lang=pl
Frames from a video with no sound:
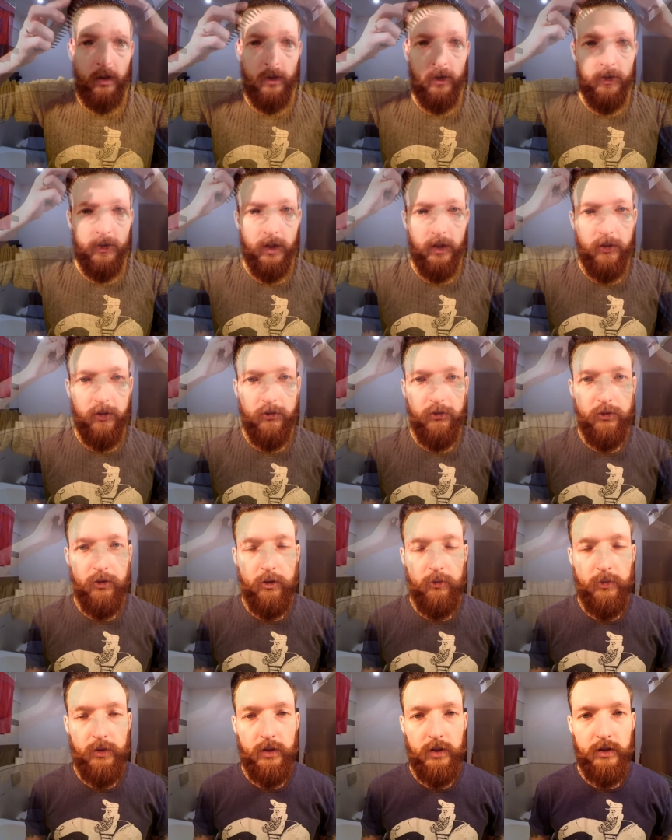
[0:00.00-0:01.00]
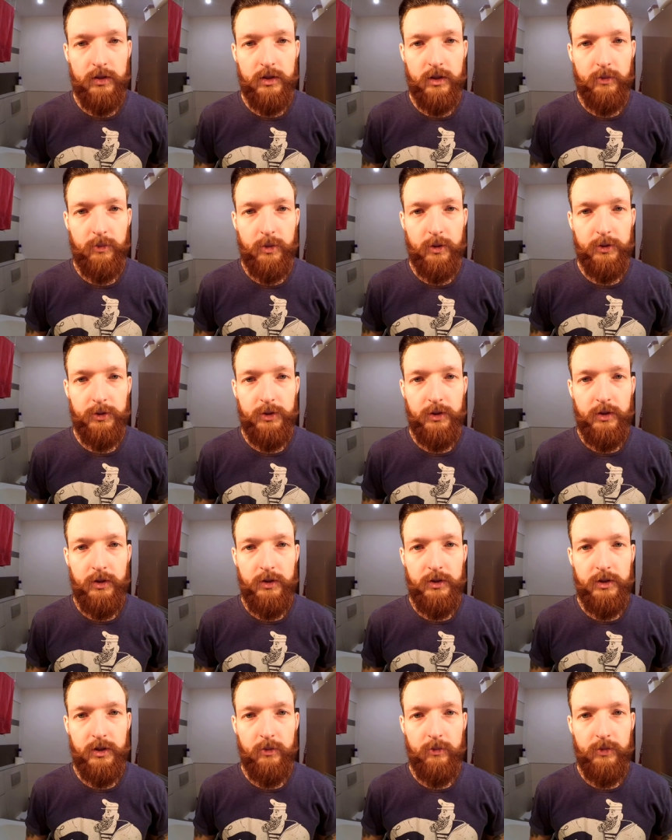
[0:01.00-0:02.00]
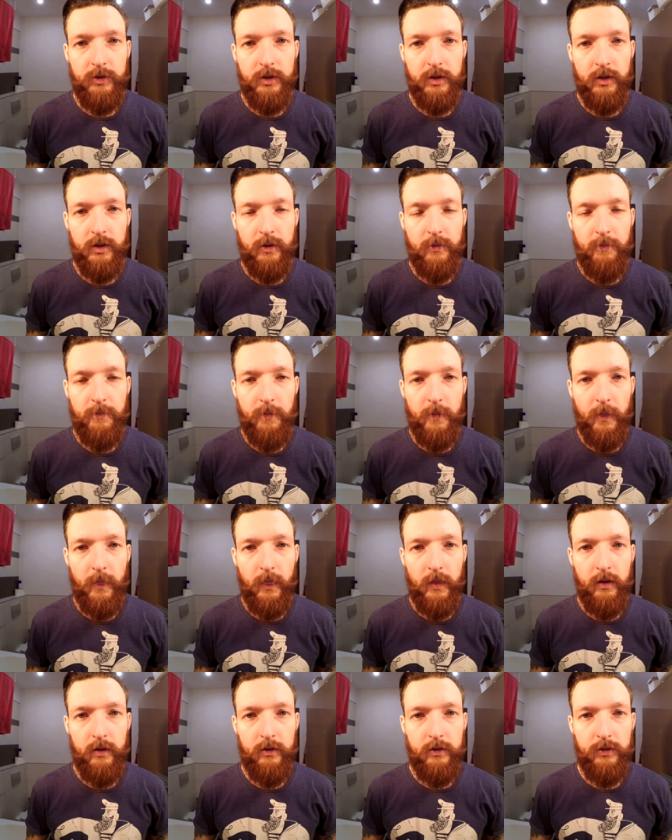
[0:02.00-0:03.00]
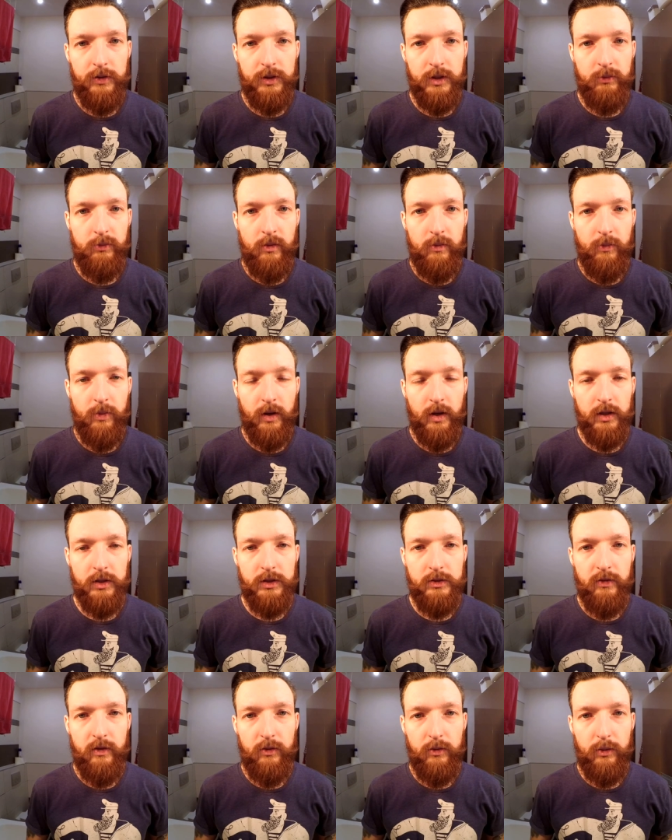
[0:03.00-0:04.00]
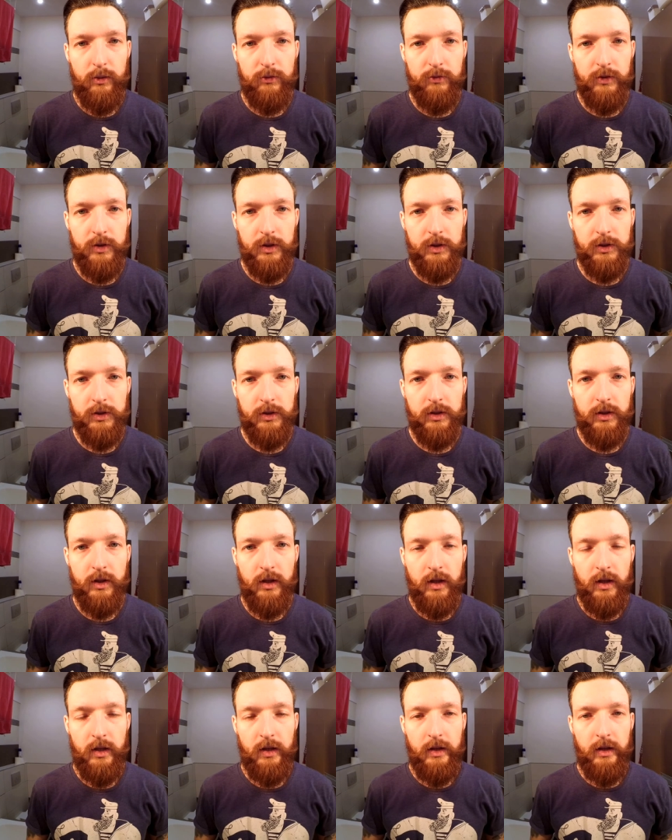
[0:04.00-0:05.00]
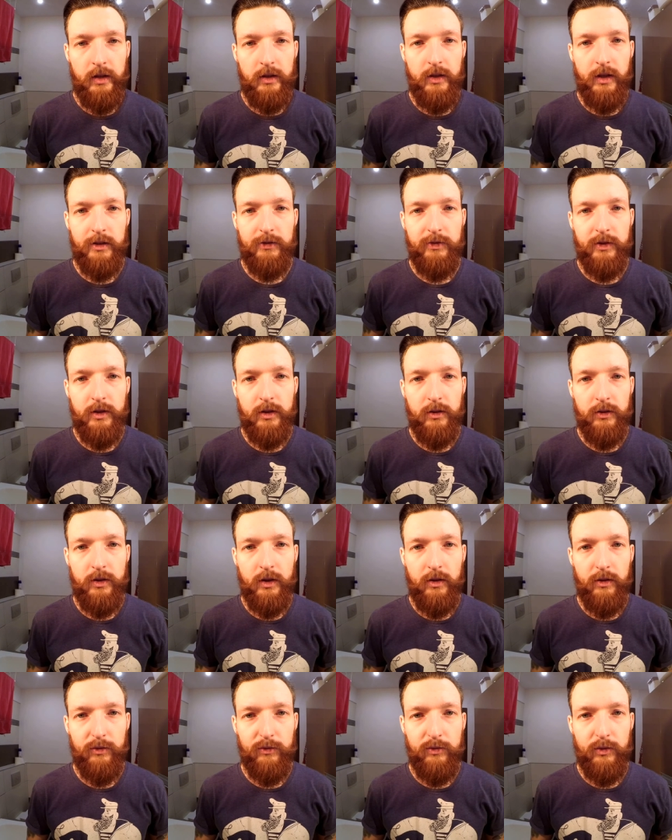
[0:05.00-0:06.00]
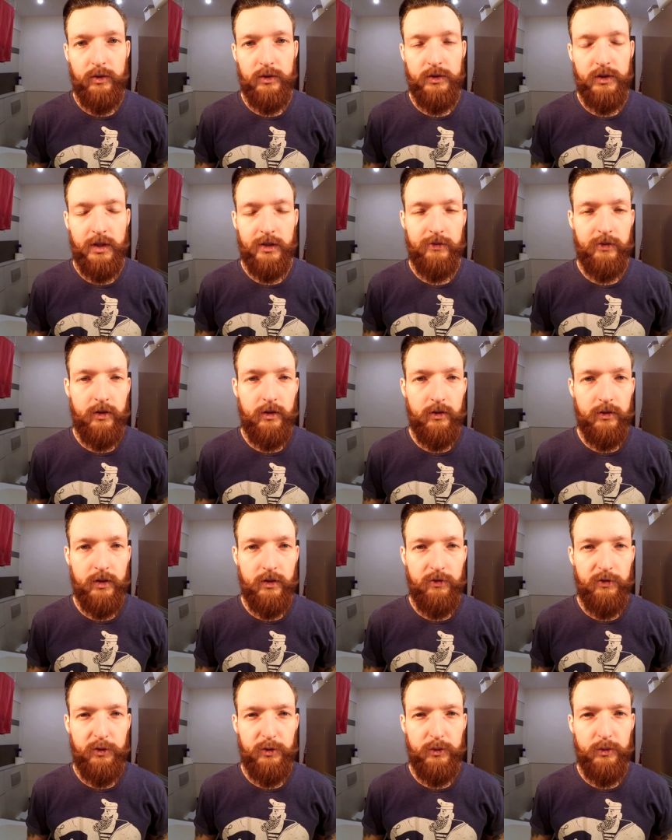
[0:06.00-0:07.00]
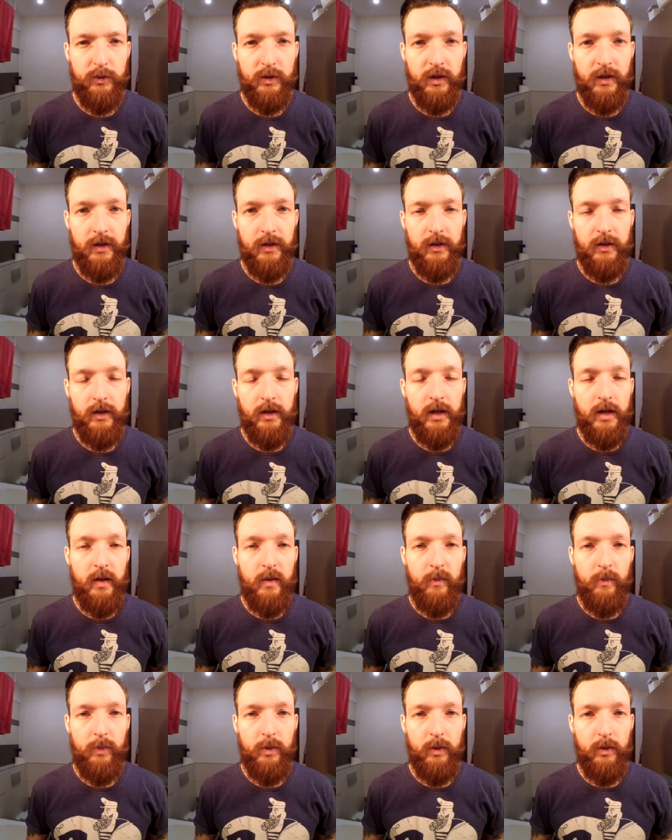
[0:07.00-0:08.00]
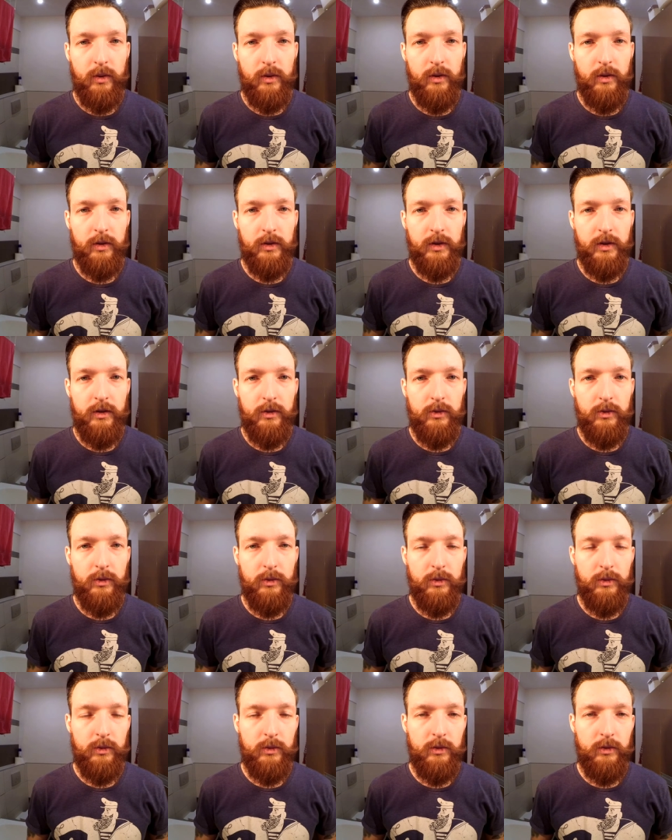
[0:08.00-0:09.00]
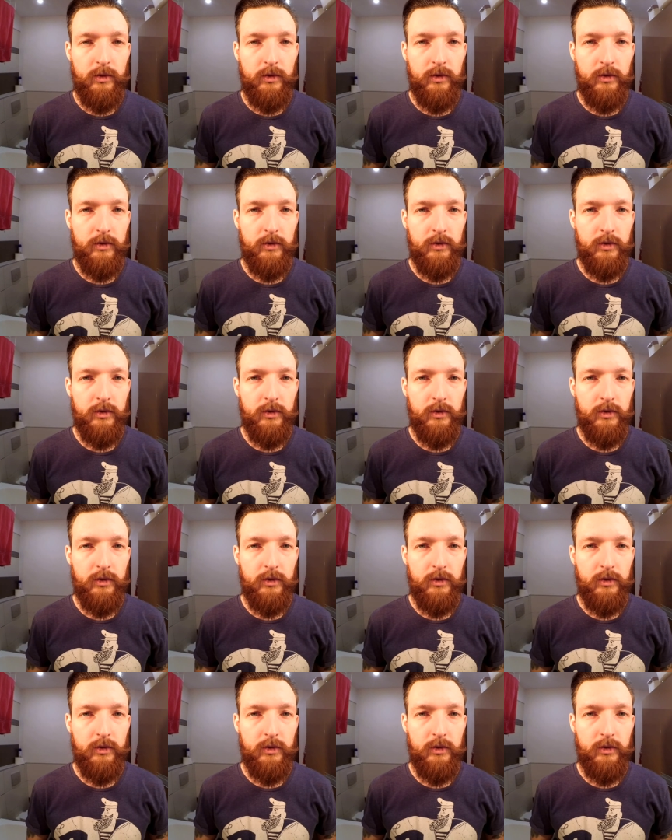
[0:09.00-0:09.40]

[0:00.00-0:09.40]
Ostatnio w komentarzach prosiliście mnie, y, żebym pokazywał również, jak wyglądają włosy, jak wygląda fryzura po kilku